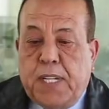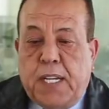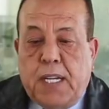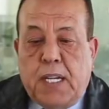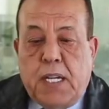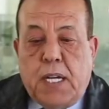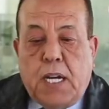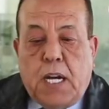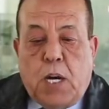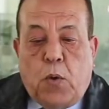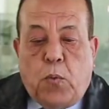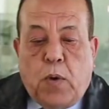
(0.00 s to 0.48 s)
آه،
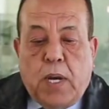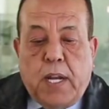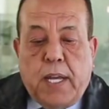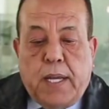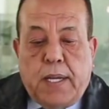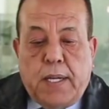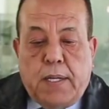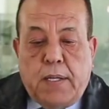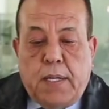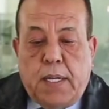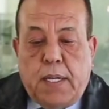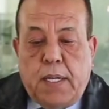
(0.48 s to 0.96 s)

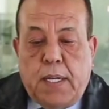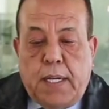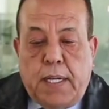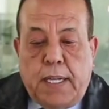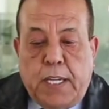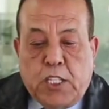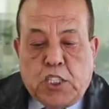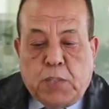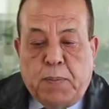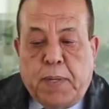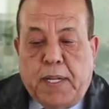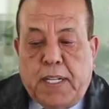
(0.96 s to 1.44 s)
أولا
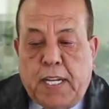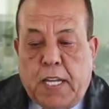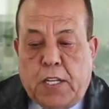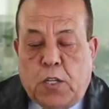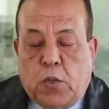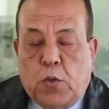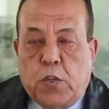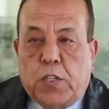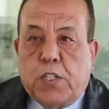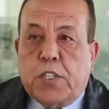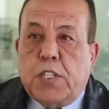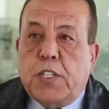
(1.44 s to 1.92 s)
يجب أن
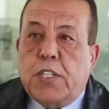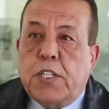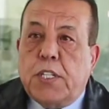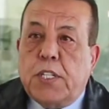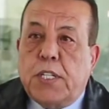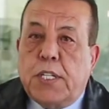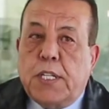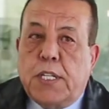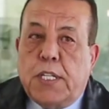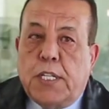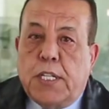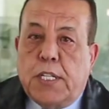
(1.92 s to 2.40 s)
نذكر
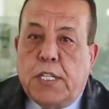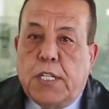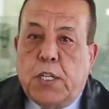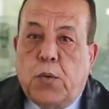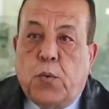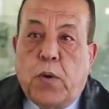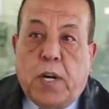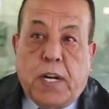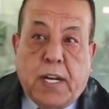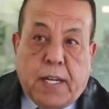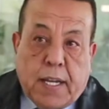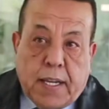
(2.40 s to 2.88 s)
آه،
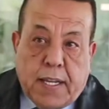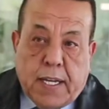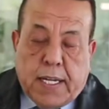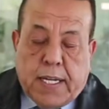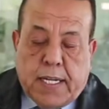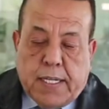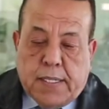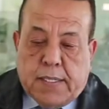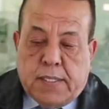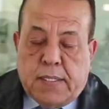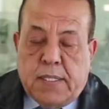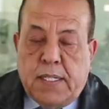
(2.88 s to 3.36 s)

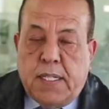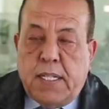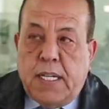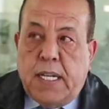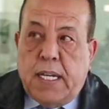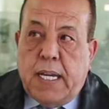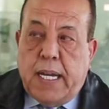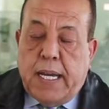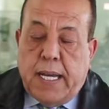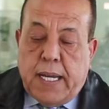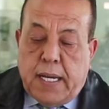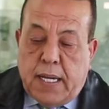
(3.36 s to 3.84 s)
ونتذكر
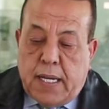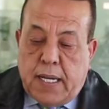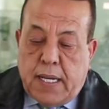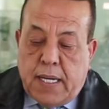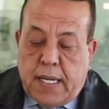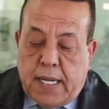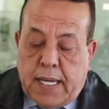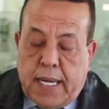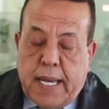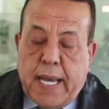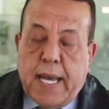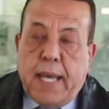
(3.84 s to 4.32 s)
أن
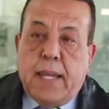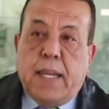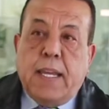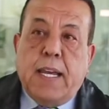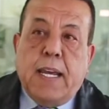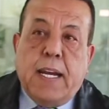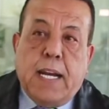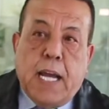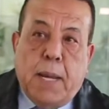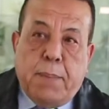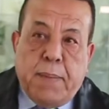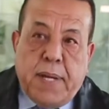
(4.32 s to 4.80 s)
هذه
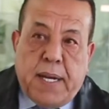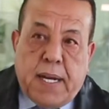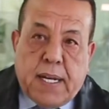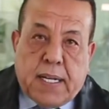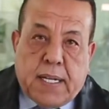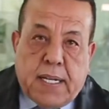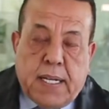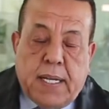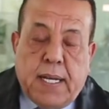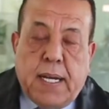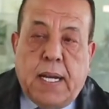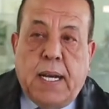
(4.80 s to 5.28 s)

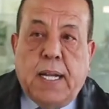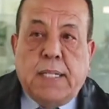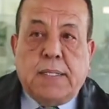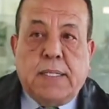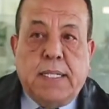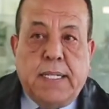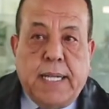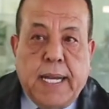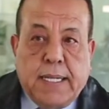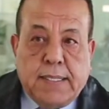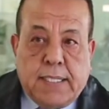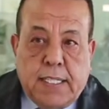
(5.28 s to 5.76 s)
الأمريكا
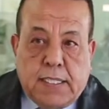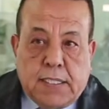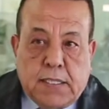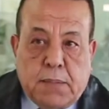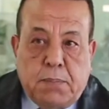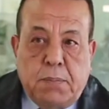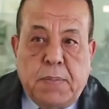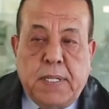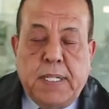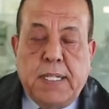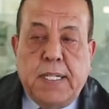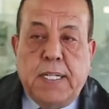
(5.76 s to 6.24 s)
التي أتت
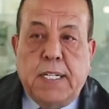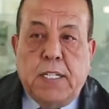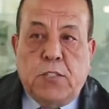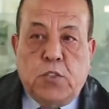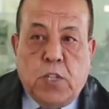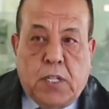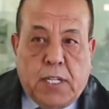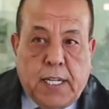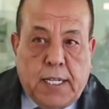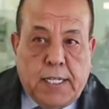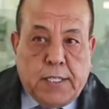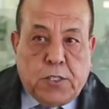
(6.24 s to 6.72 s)

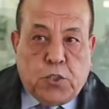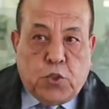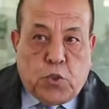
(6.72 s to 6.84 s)
بدونالد